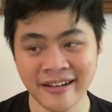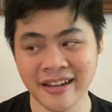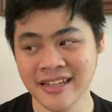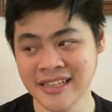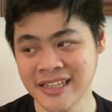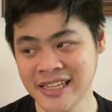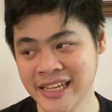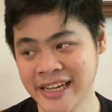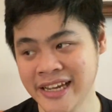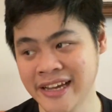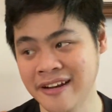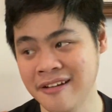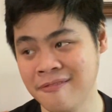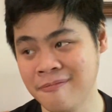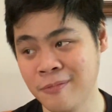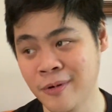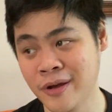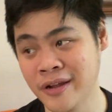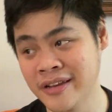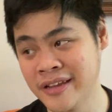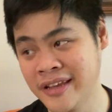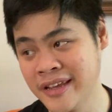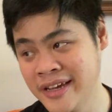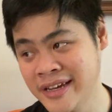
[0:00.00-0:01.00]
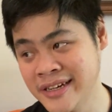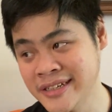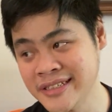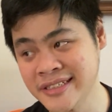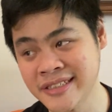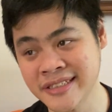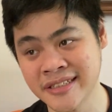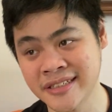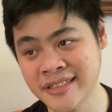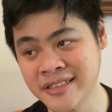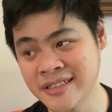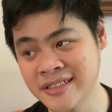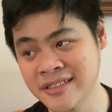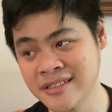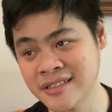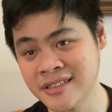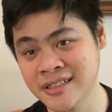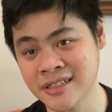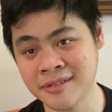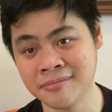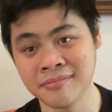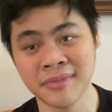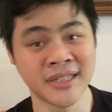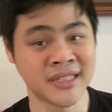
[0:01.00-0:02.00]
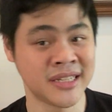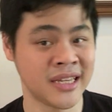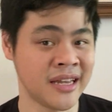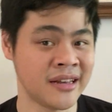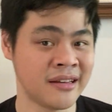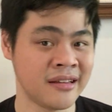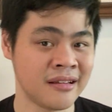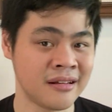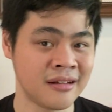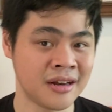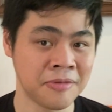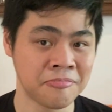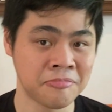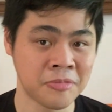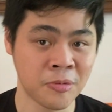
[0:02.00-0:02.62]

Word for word: Nanti kedepannya uh, eh, masih ada 5